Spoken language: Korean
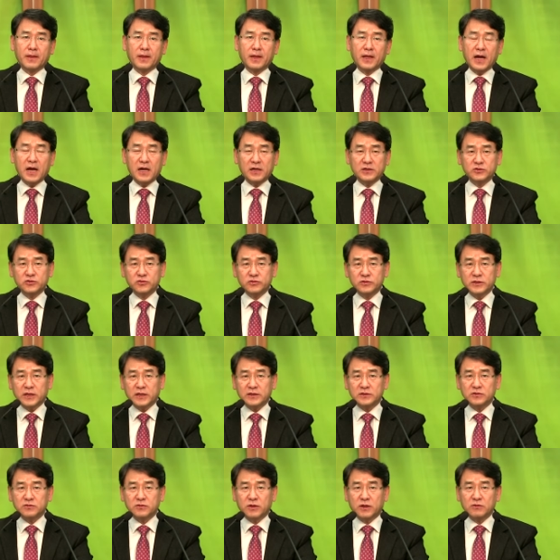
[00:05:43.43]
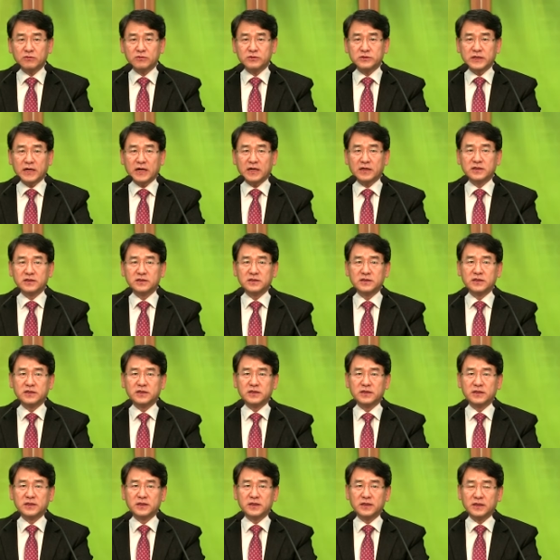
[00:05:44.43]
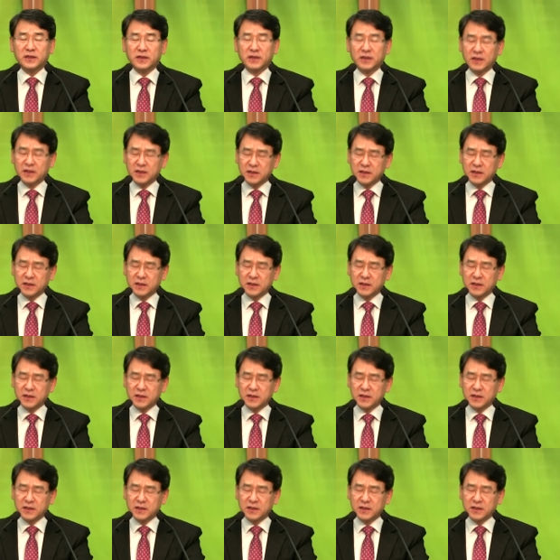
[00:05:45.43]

아주 사소하고 작은 일인데